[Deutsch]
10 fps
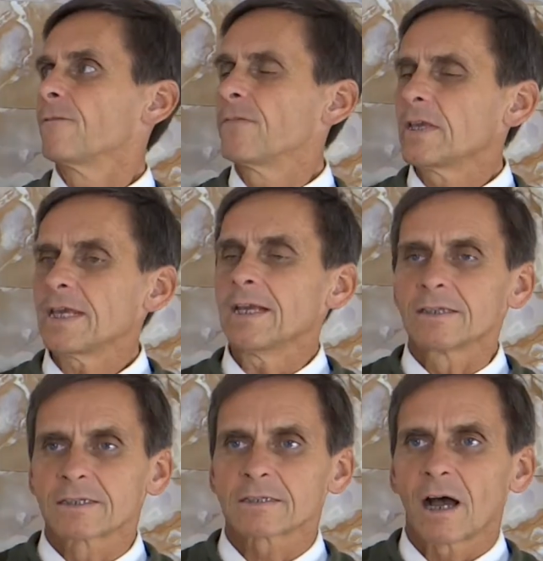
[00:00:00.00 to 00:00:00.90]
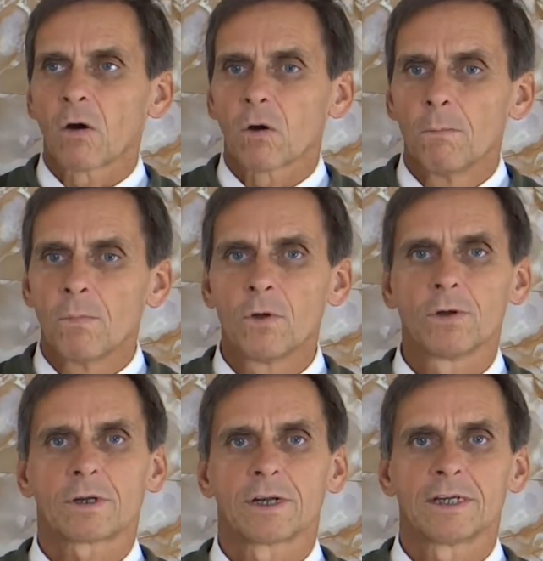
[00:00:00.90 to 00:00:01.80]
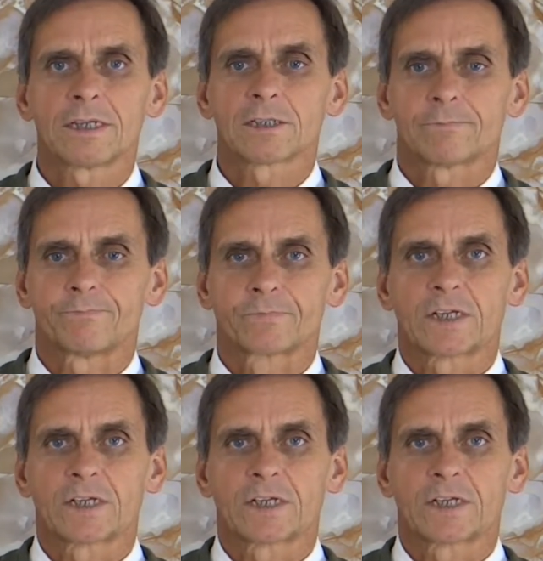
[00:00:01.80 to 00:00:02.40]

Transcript: wie ist es auch möglich,